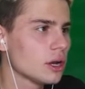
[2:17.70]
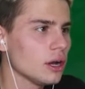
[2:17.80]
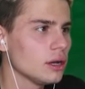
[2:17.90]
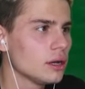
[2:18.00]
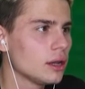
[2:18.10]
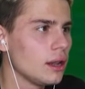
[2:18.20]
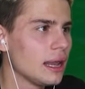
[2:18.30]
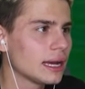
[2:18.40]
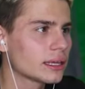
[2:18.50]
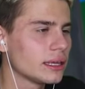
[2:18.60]
Co?
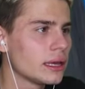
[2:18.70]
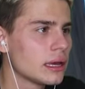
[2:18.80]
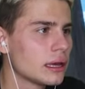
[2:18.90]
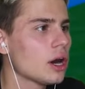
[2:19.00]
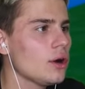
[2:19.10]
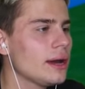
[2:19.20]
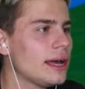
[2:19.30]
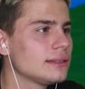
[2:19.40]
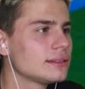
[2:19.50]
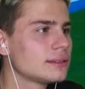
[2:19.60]
Lucky. Go
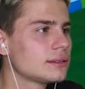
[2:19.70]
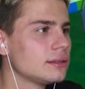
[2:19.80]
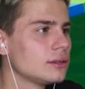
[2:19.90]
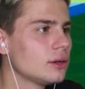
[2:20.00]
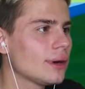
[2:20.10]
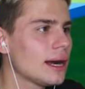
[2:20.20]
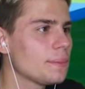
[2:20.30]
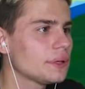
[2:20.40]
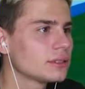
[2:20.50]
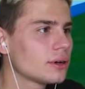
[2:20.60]
and... Go
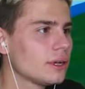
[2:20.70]
up and